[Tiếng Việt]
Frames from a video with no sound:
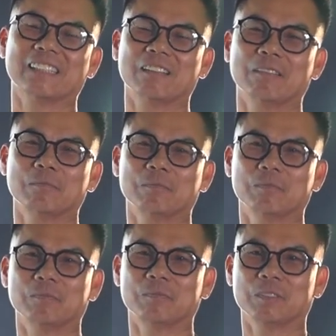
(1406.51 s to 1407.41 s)
còn
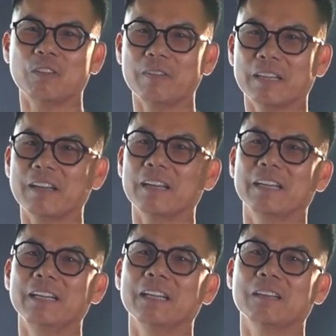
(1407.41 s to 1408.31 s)
quý vị có để
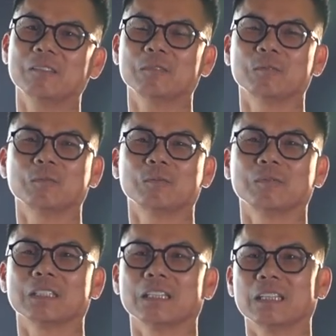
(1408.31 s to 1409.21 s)
ý không,
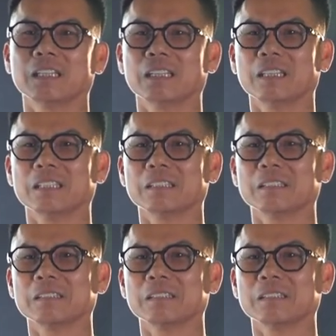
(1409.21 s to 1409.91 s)
à,